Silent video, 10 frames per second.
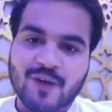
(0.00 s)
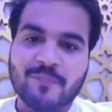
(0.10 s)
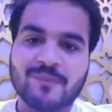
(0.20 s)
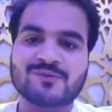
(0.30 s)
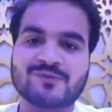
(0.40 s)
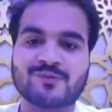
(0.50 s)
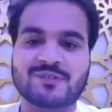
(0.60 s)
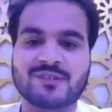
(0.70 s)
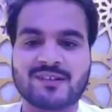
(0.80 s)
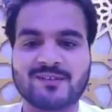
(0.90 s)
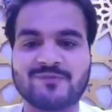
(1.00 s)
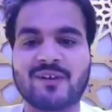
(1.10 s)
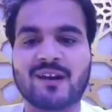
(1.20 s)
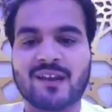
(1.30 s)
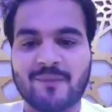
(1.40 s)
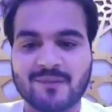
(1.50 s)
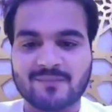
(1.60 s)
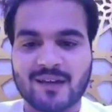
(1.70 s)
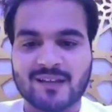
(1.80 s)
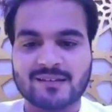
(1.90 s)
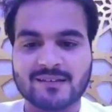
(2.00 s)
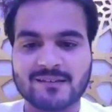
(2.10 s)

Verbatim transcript: वो अपन सोच रखनी वहाँ के अपन बात